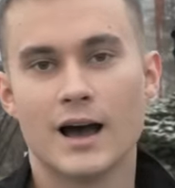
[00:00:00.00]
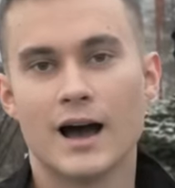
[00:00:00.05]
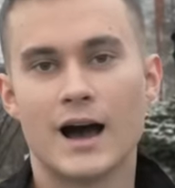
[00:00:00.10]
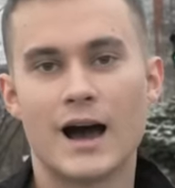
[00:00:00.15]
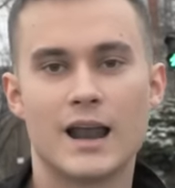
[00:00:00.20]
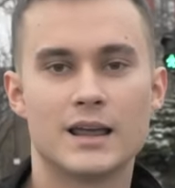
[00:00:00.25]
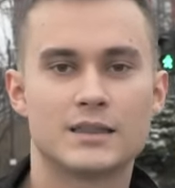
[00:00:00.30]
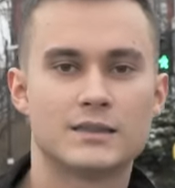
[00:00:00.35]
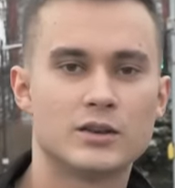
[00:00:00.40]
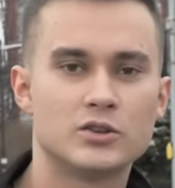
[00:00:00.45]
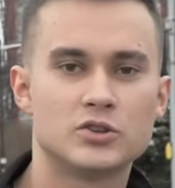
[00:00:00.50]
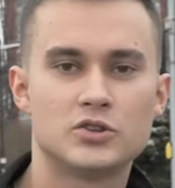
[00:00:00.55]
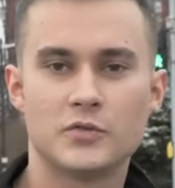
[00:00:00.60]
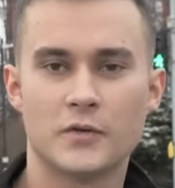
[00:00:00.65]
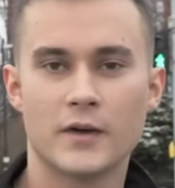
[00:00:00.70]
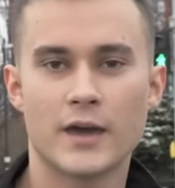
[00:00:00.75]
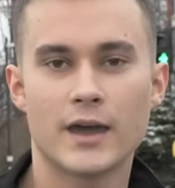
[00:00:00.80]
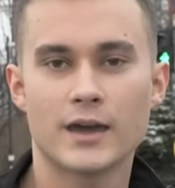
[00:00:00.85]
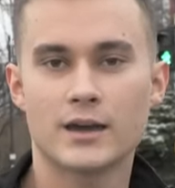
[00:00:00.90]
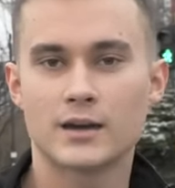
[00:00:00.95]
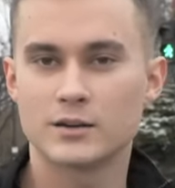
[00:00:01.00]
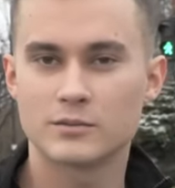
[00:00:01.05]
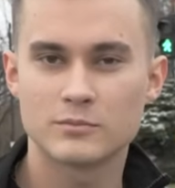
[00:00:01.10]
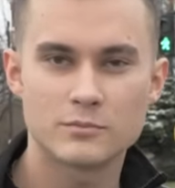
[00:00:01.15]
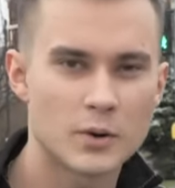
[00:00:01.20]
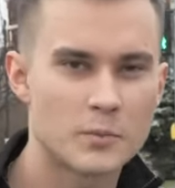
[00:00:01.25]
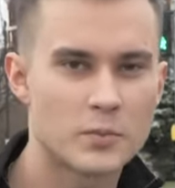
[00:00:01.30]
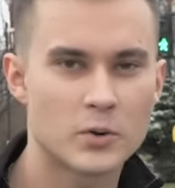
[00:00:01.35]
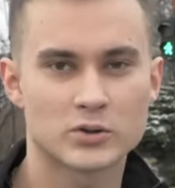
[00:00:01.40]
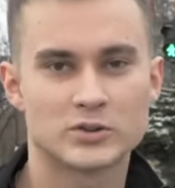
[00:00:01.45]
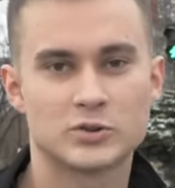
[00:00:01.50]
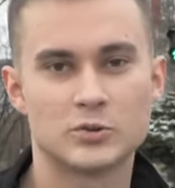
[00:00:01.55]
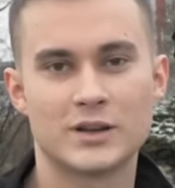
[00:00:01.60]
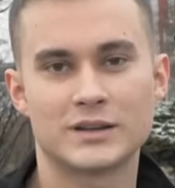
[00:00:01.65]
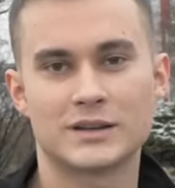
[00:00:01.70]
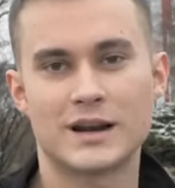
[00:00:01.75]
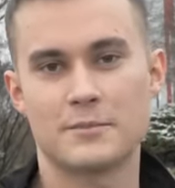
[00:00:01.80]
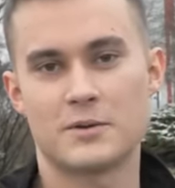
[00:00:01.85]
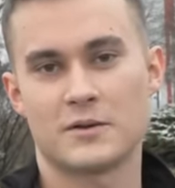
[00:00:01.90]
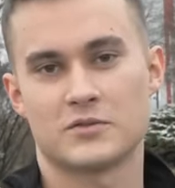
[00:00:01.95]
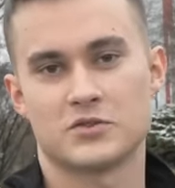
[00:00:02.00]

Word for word: ale ten dźwięk po prostu nadrabia